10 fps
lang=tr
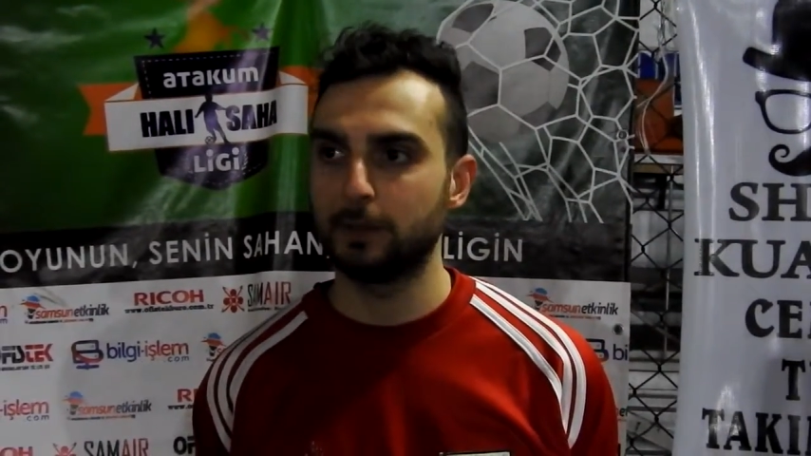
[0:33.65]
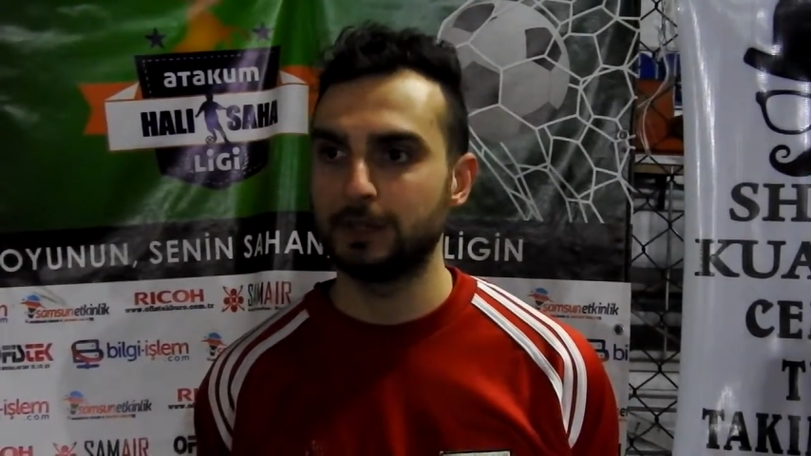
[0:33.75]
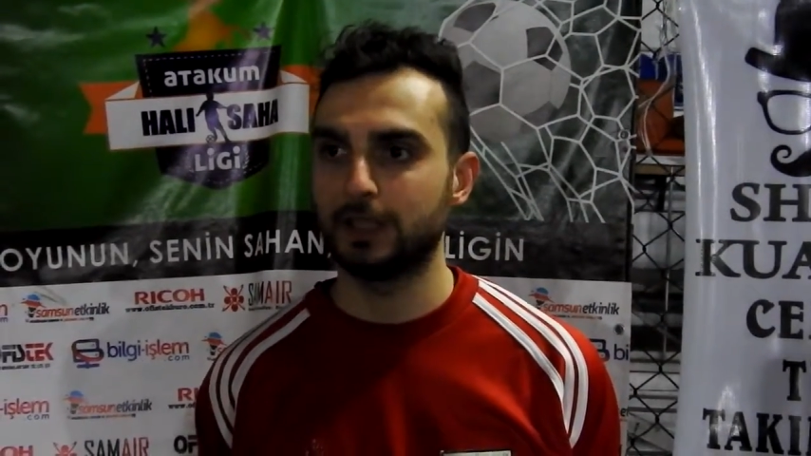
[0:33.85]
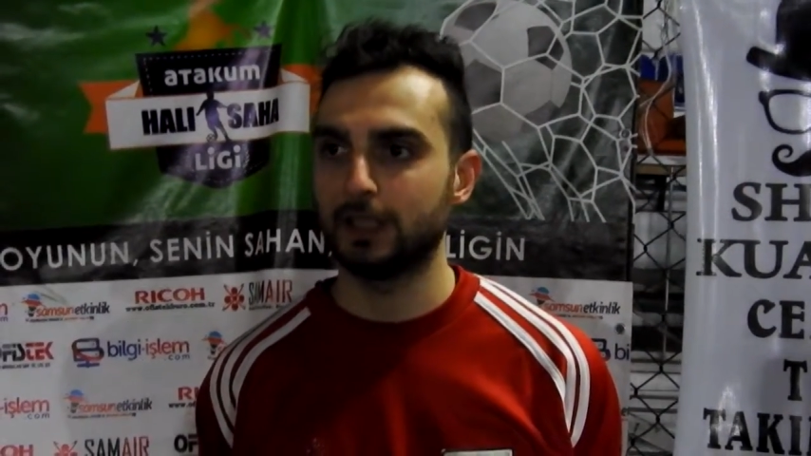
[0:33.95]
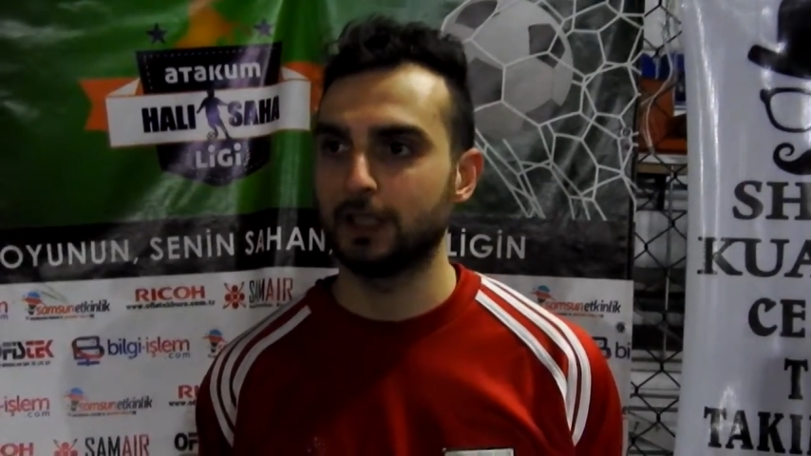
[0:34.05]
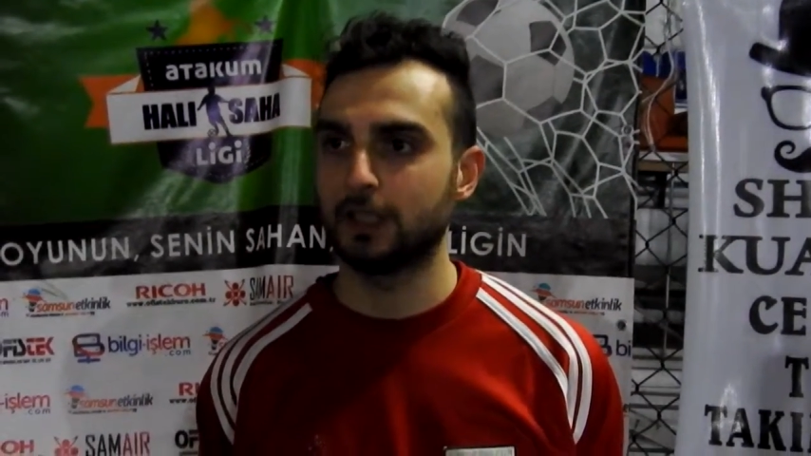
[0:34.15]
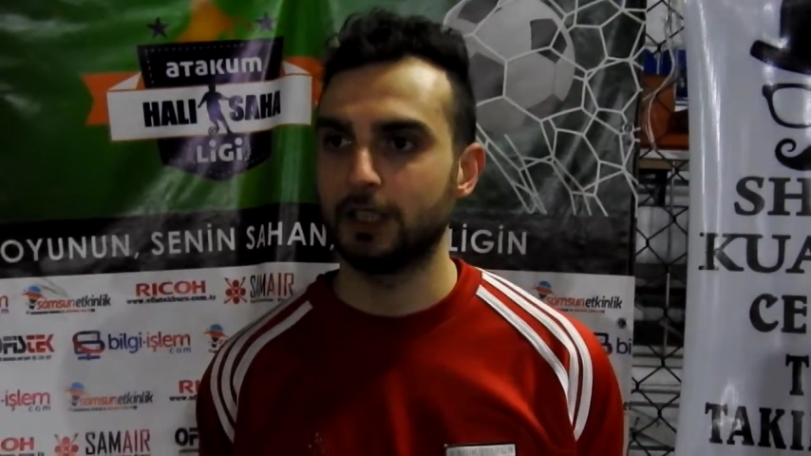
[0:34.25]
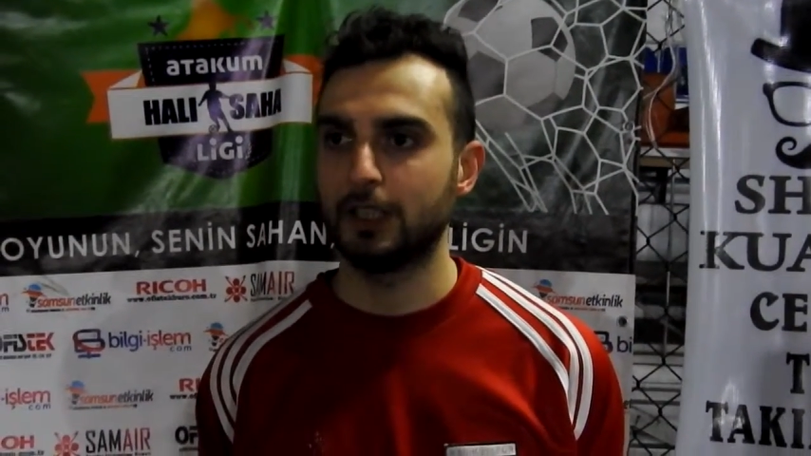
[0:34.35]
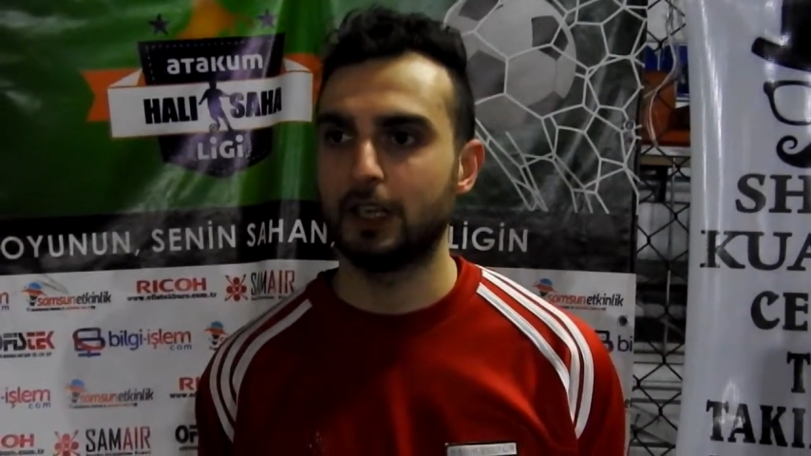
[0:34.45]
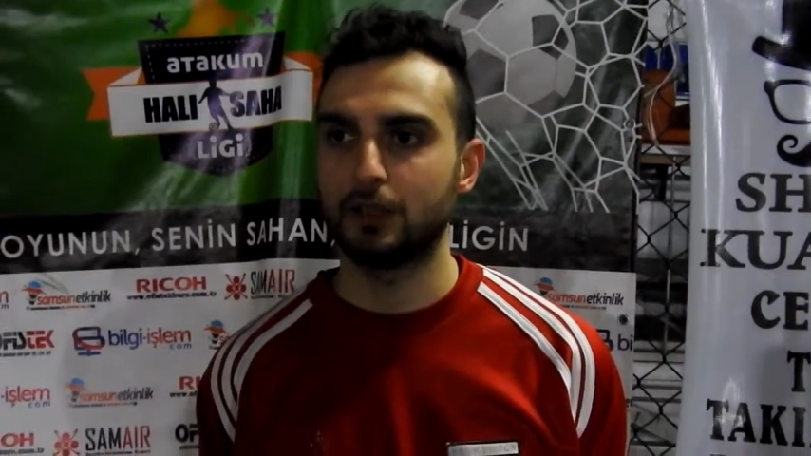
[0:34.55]
biz de
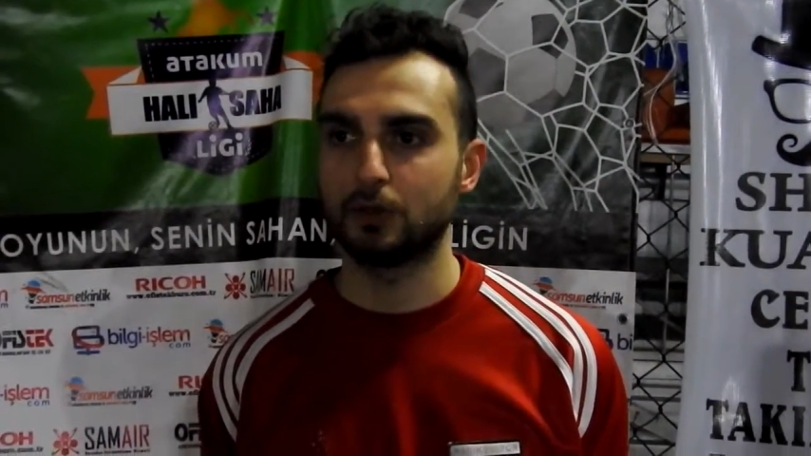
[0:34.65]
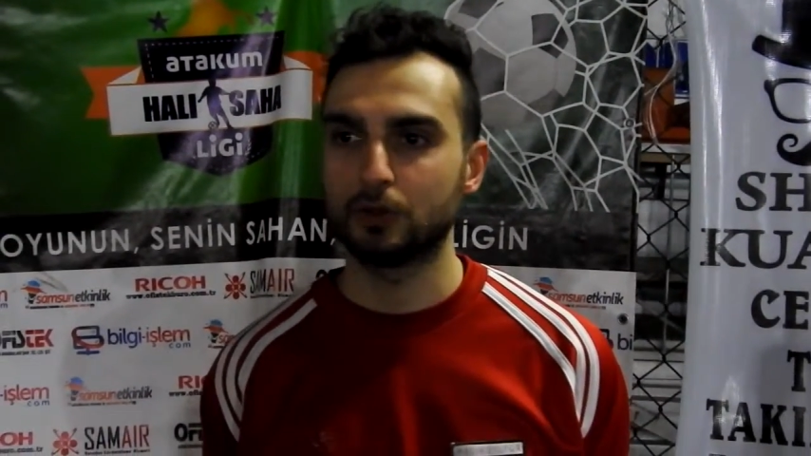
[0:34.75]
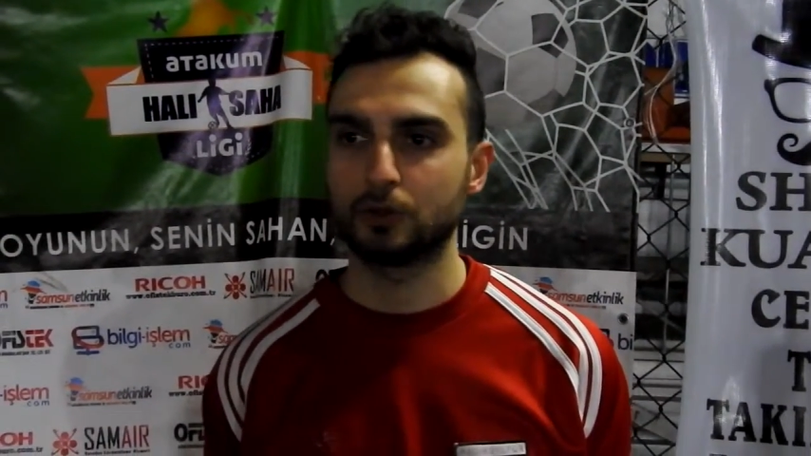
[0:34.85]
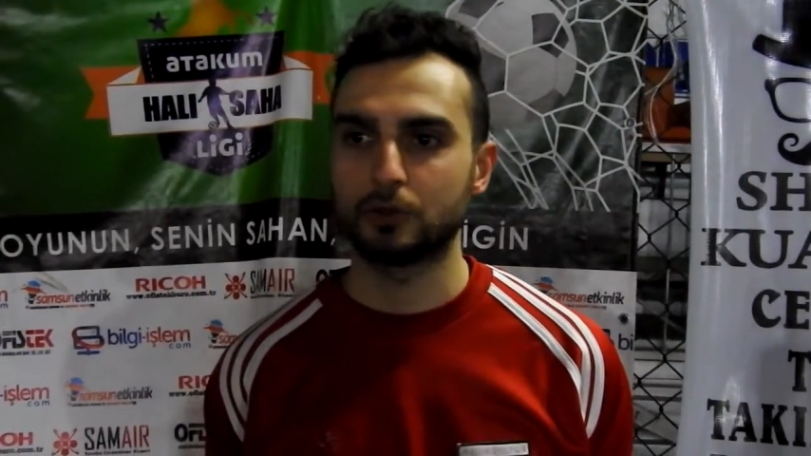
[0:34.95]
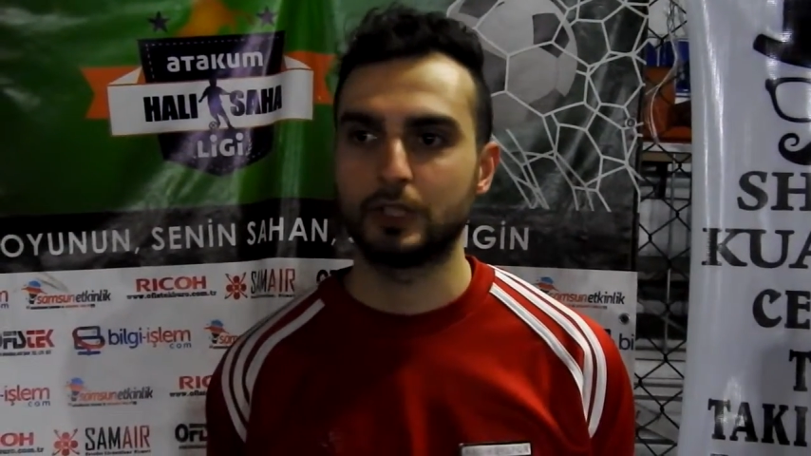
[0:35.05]
iyi ilerliyoruz.